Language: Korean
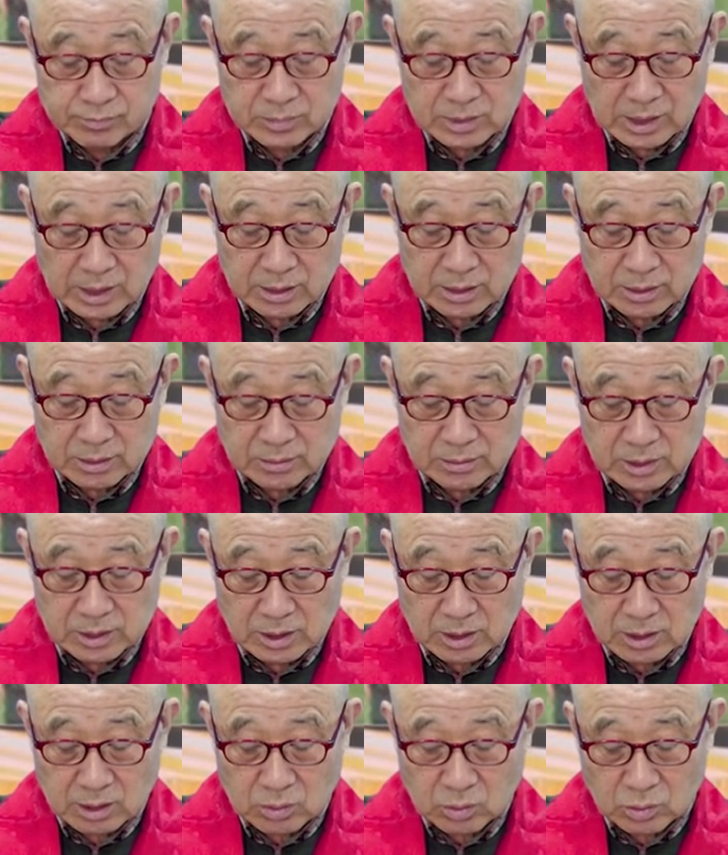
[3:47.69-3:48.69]
당일은
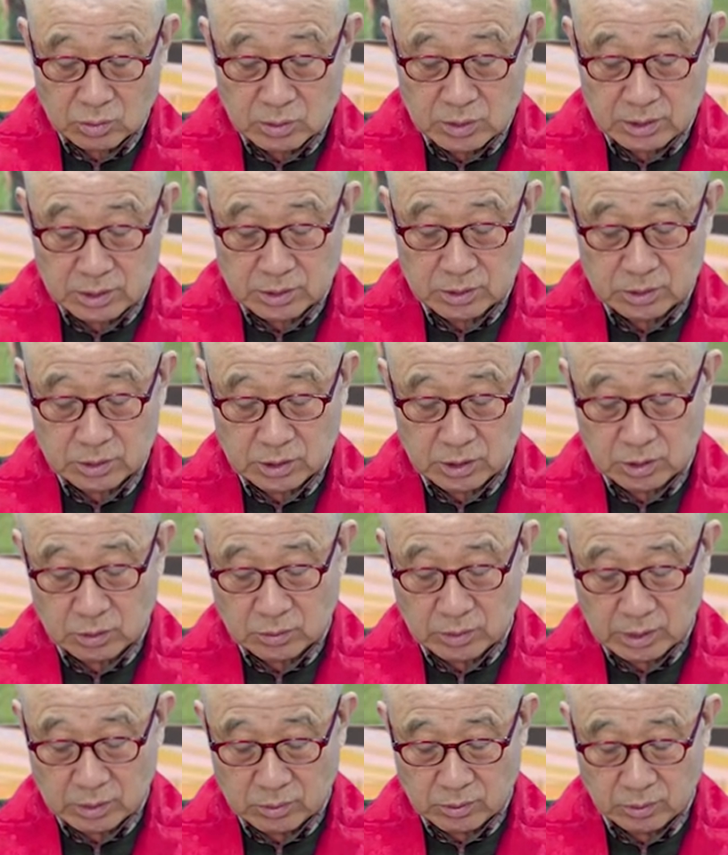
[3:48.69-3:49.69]
일단 호텔에서 쉬기로
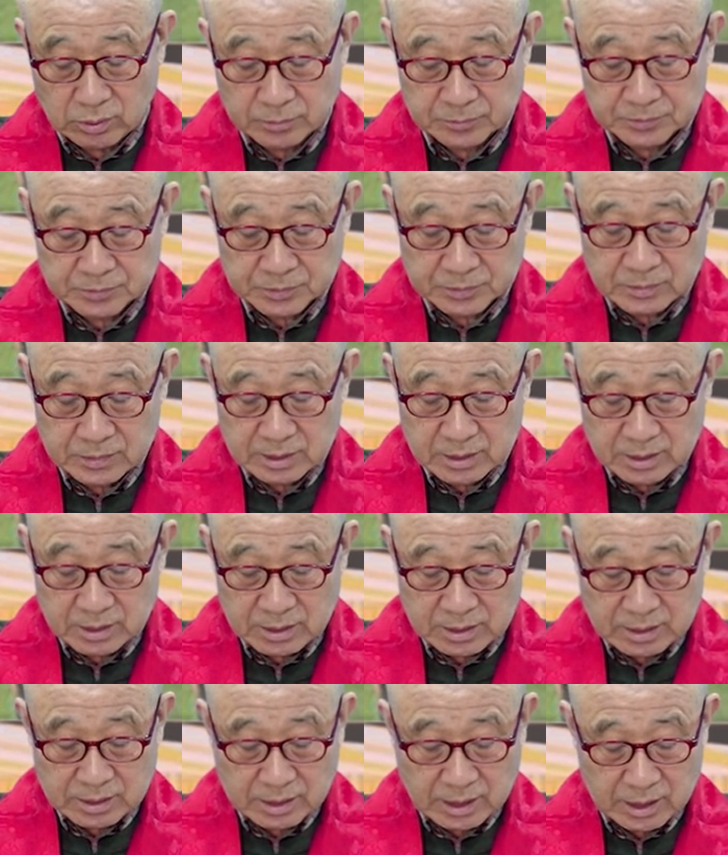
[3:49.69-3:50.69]
하고
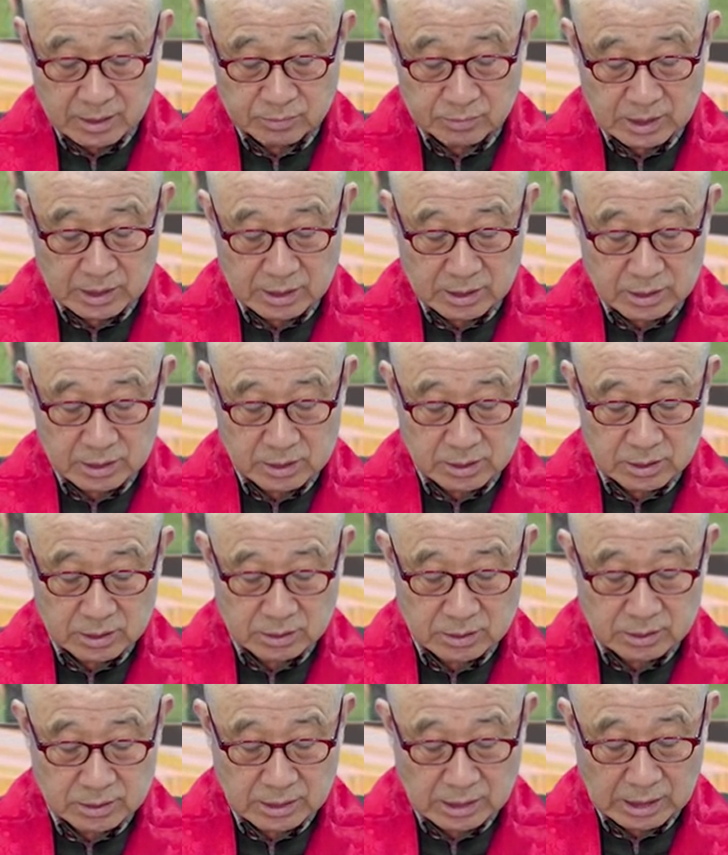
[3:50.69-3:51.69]
다음날의
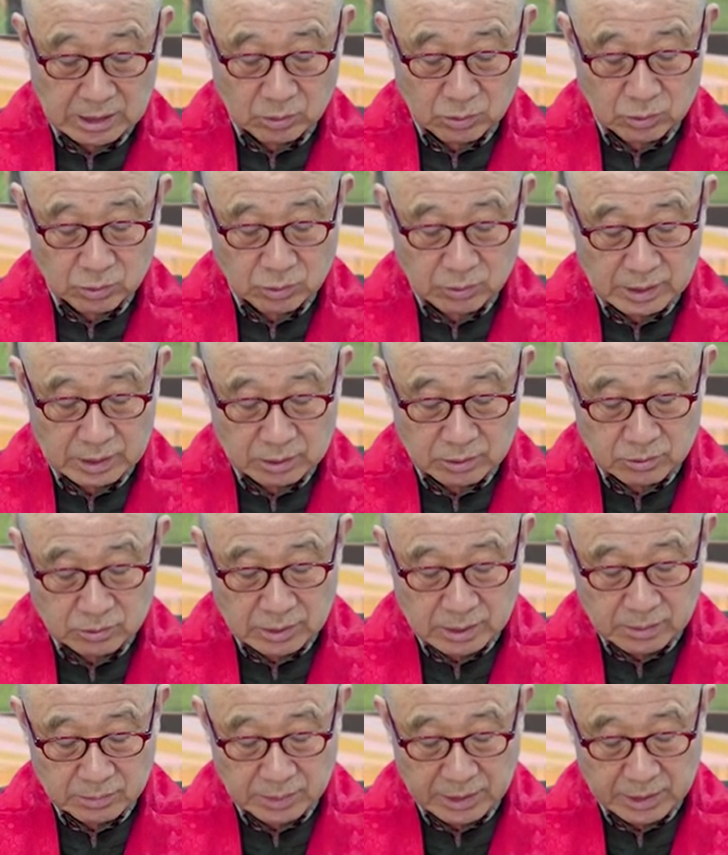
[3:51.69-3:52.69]
일정은
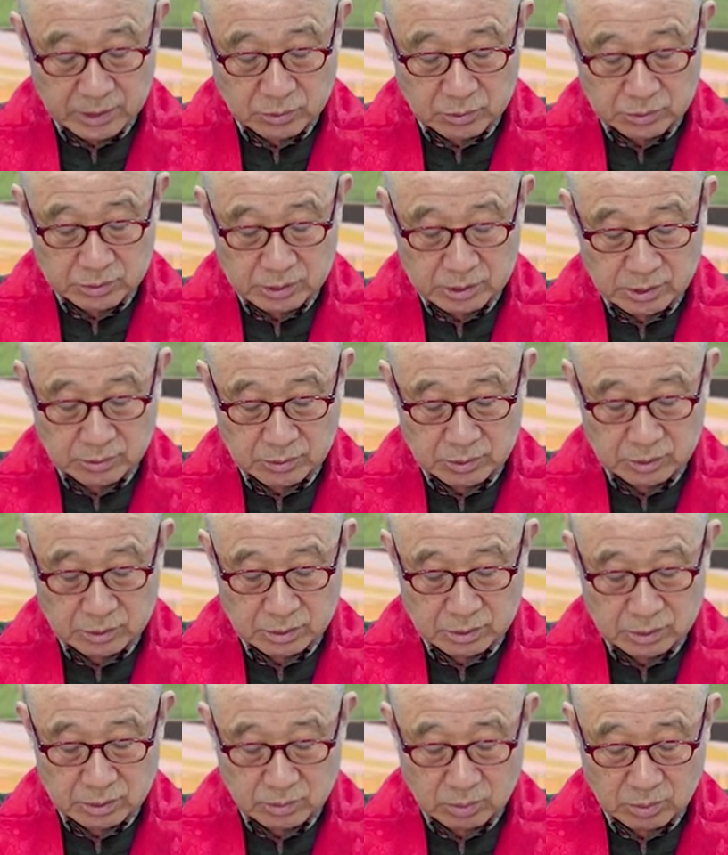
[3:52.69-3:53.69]
앙코르왓과 바이온 사원
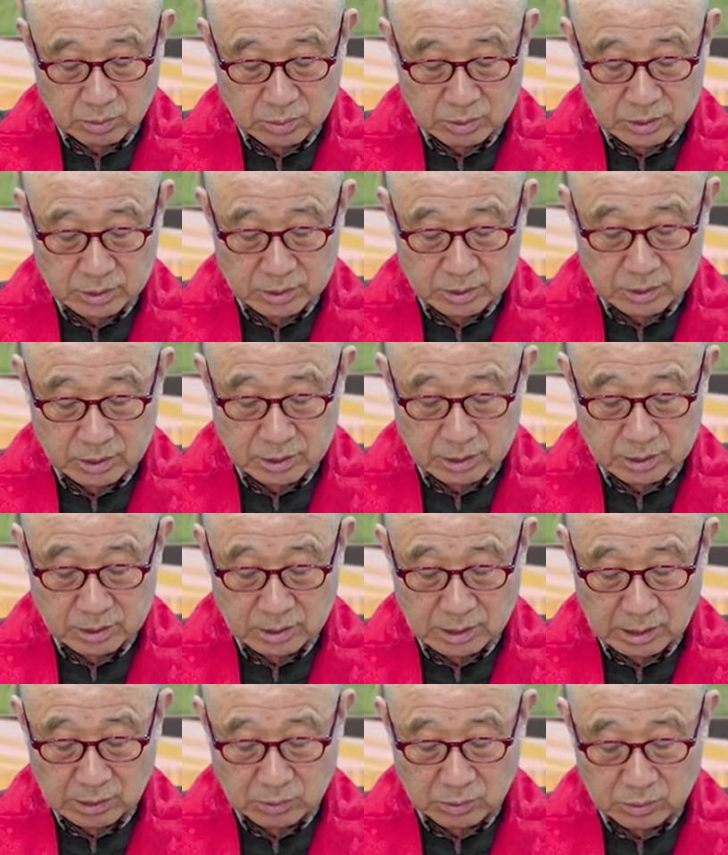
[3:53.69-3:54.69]
등을 보고 저녁에는
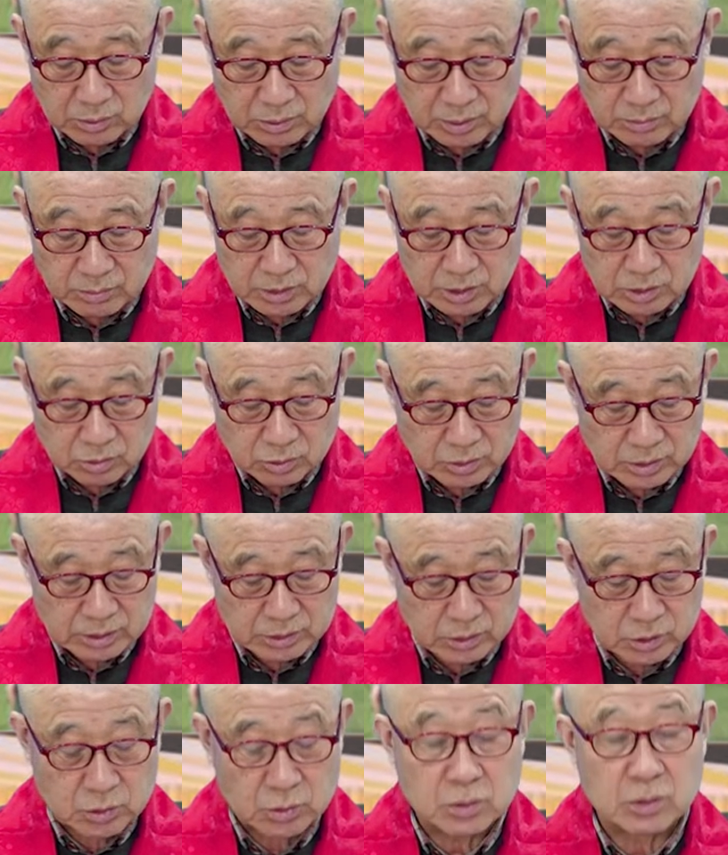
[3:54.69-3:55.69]
앙코르의 미술한
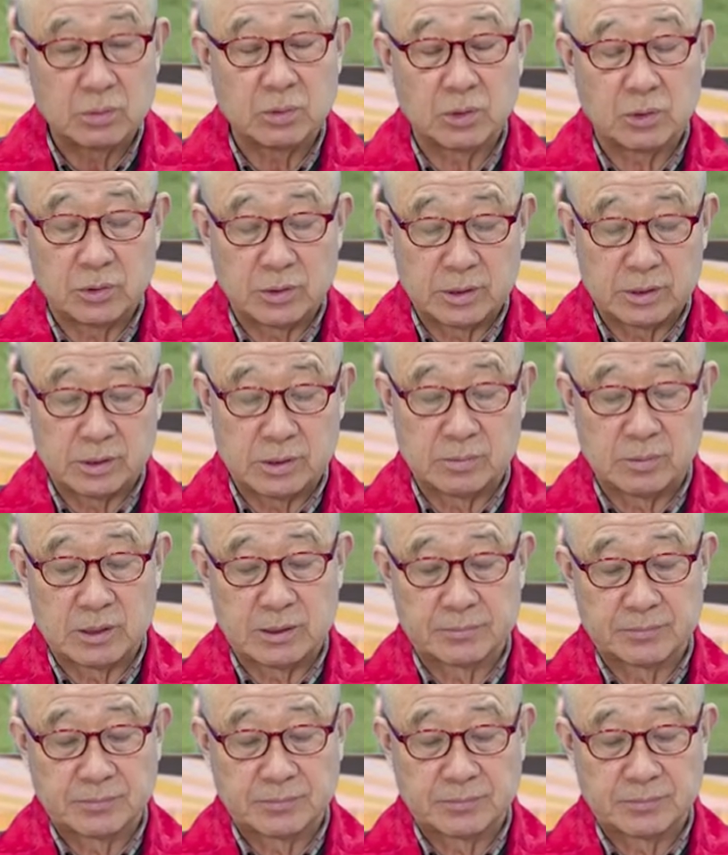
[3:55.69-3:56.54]
쇼를 보기로 했습니다.